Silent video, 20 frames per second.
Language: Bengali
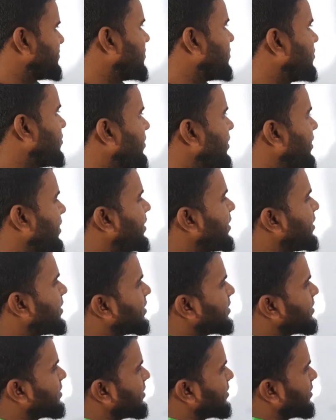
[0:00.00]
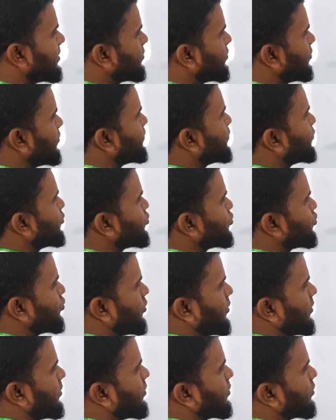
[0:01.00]
তো এই ক্ষেত্রে দেখো
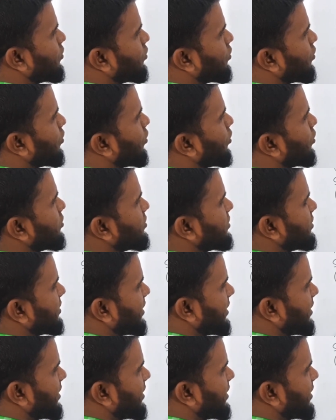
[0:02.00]
পুতুল কট